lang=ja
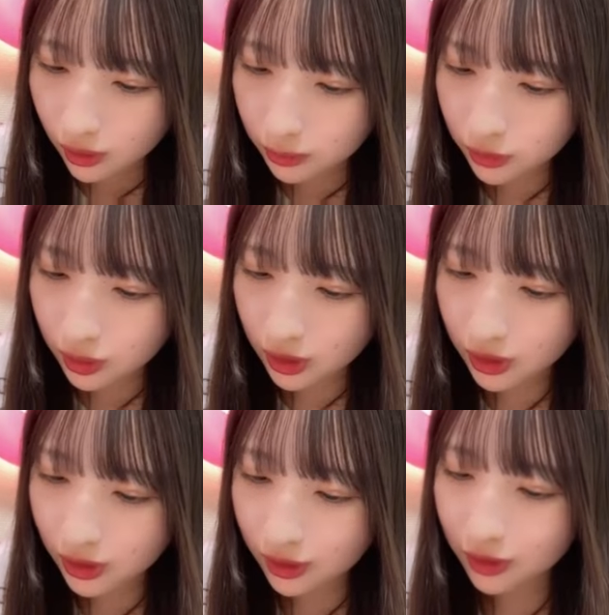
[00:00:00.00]
もうね
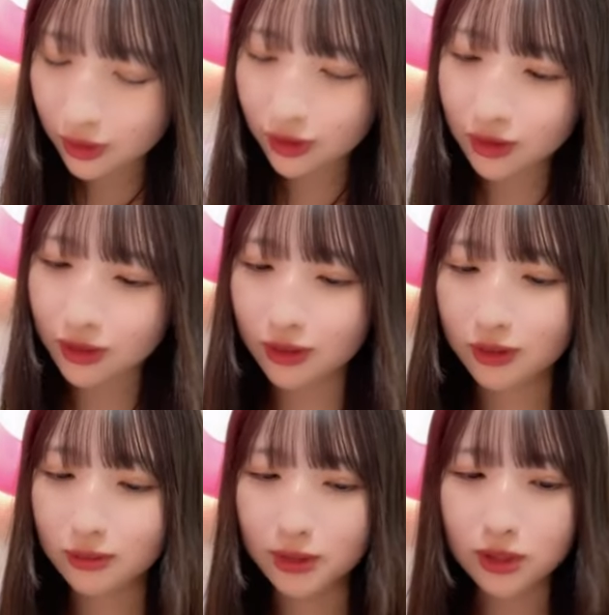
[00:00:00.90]
めっ
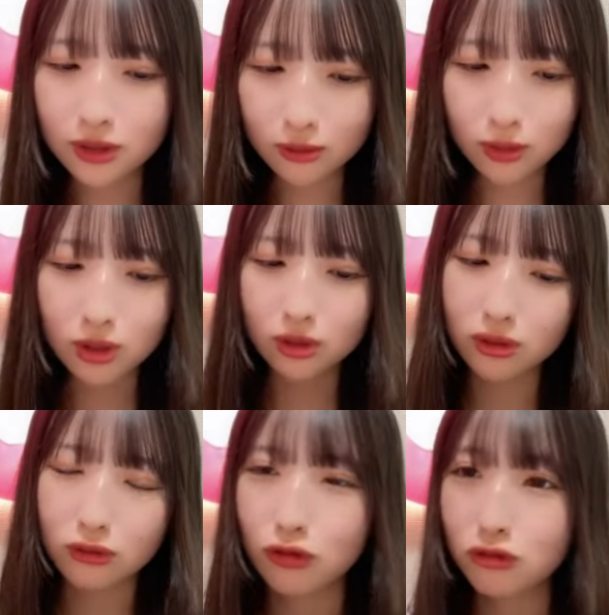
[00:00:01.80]
ちゃ楽しかっ
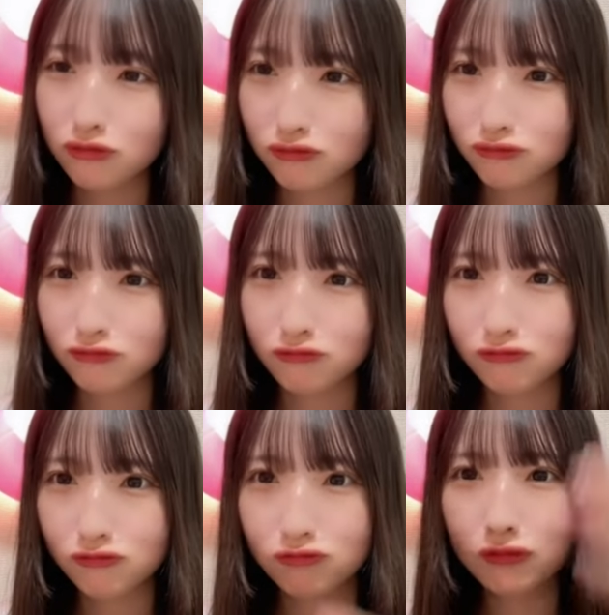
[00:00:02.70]
た
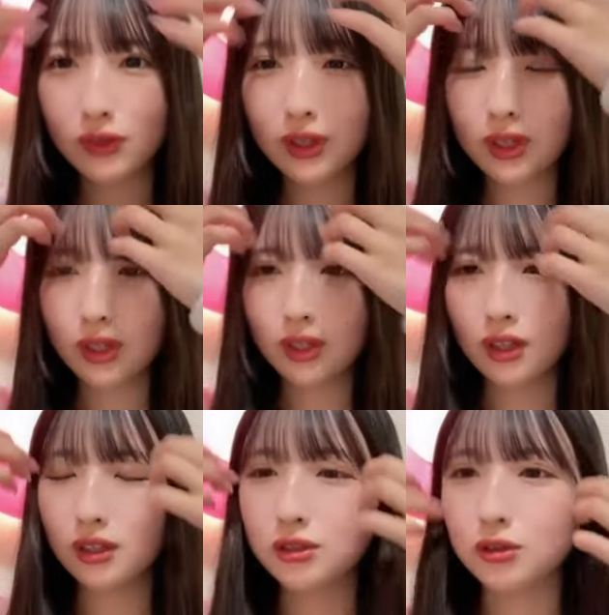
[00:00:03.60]

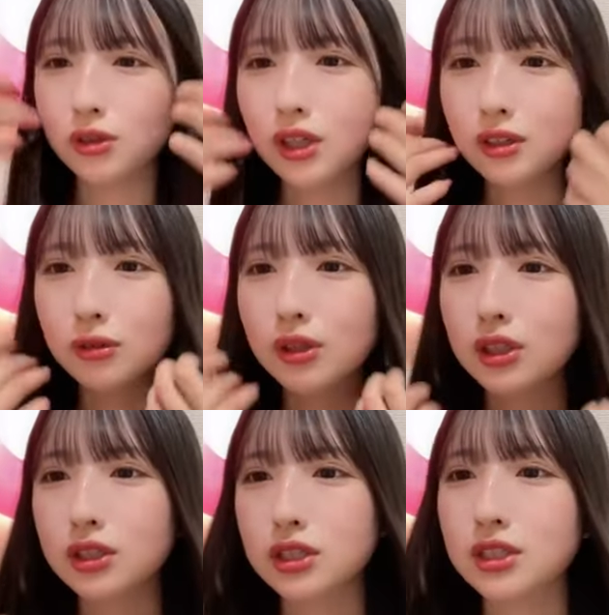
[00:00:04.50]
ちょっと早くお
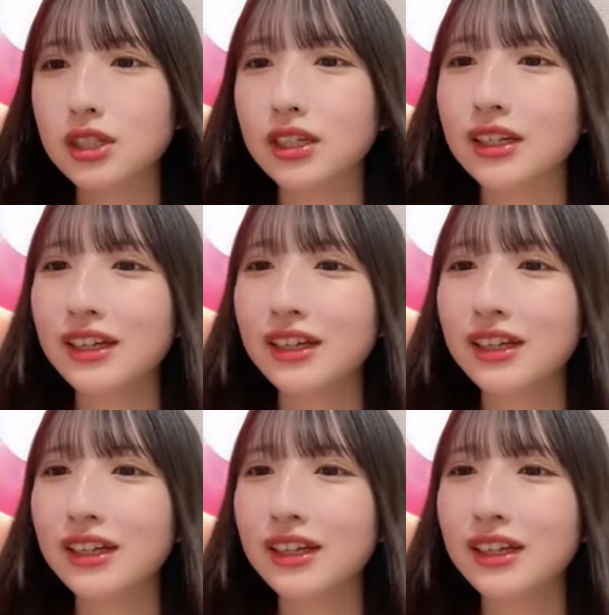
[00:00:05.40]
話ししたい